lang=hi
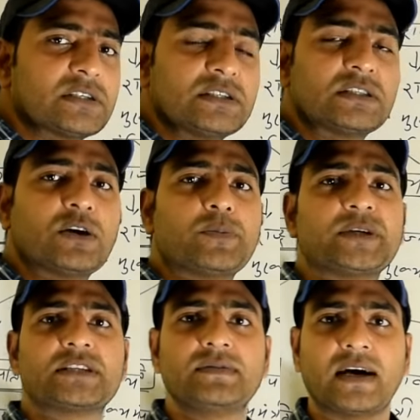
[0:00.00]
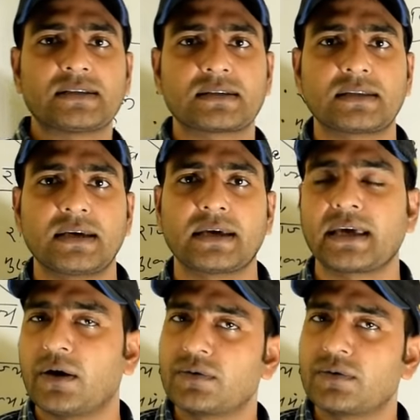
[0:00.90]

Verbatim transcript: से जितने ऑब्जेक्टिव आ सकते हैं क्या